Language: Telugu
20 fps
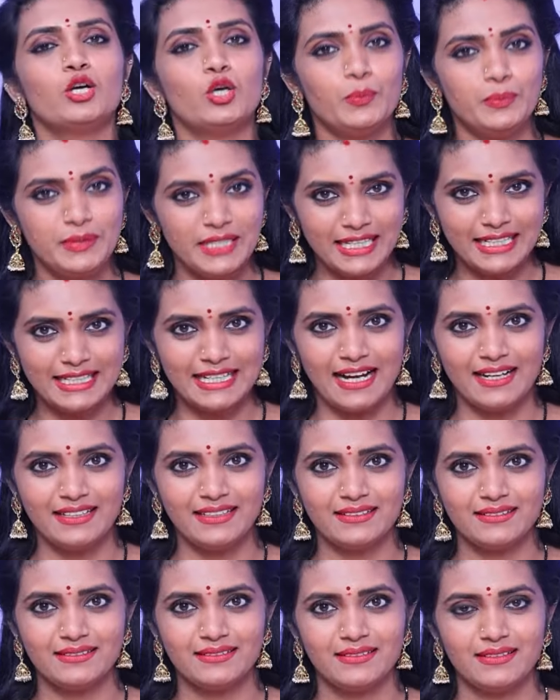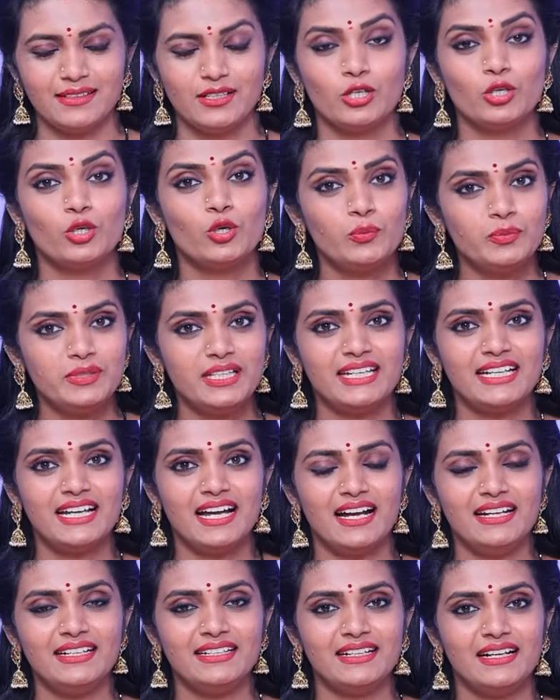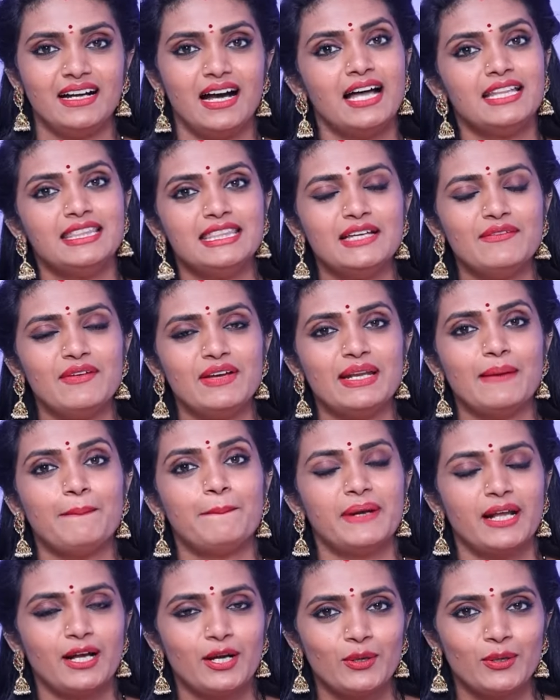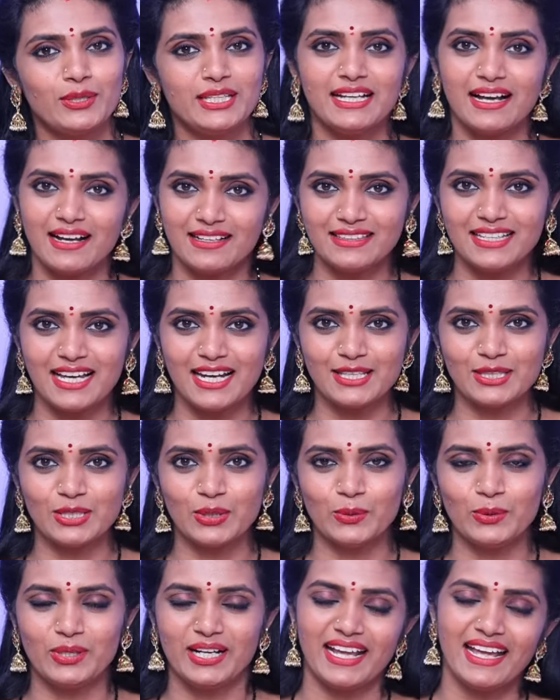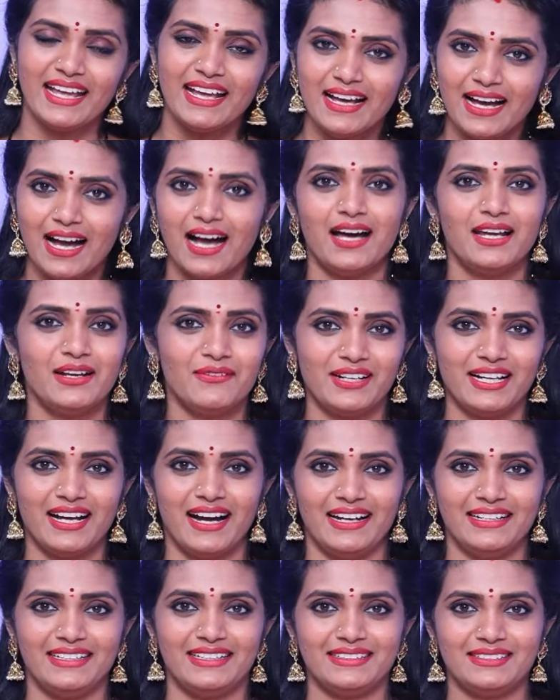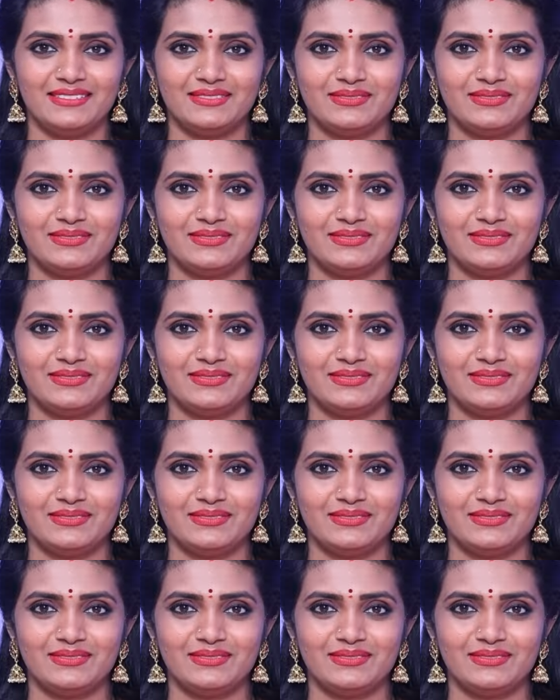గుప్తర్ ఘాట్ గుప్తర్ ఘాట్ అంతమైన ప్రకృతి అందాలతో ఉండే ఆరవ ఘాట్